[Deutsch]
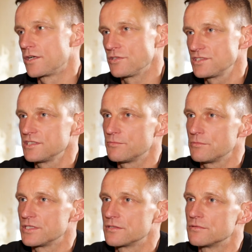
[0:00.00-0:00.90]
an der Ostsee mal
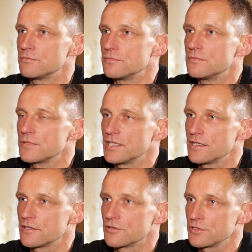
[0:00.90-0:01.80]
mit
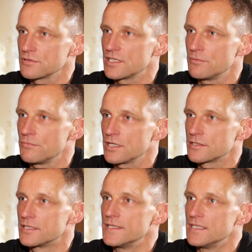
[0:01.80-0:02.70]
Kindern dort ein Camp
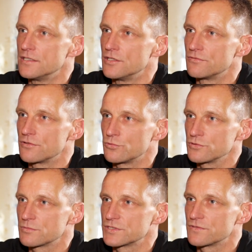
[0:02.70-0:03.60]
machen von Montag bis